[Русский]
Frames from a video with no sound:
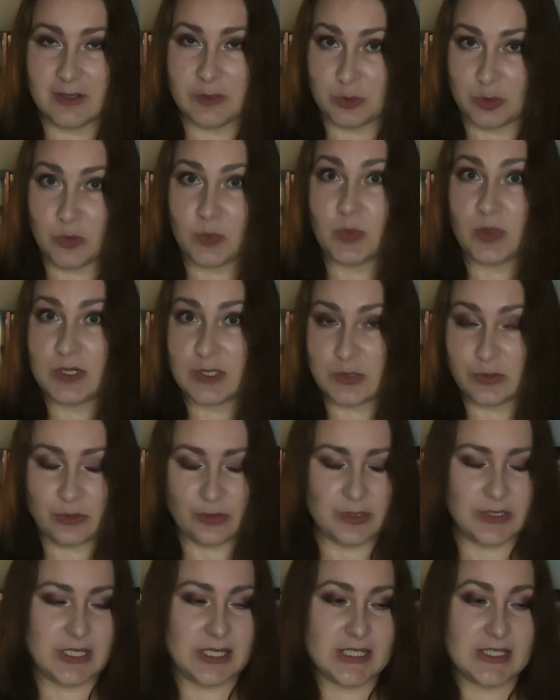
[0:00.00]
в котором
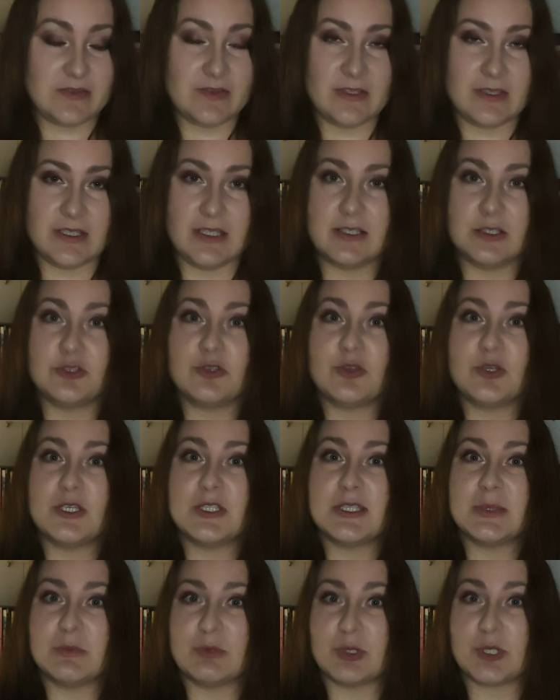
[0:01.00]
происходит действие, здесь еще
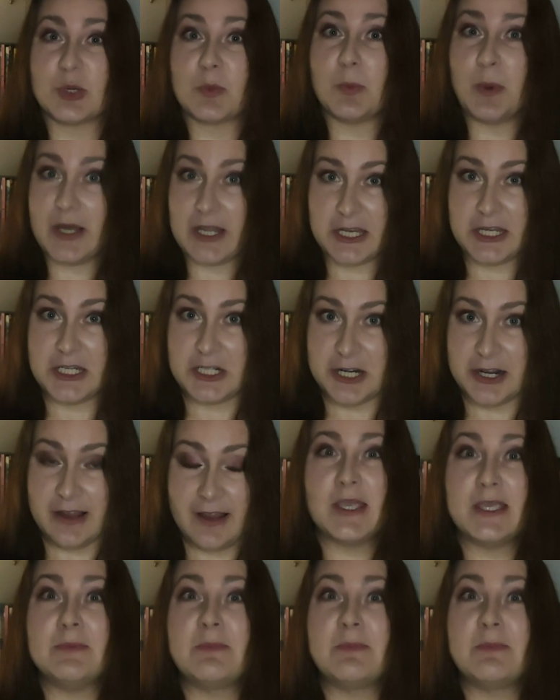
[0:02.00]
есть немножко Парижа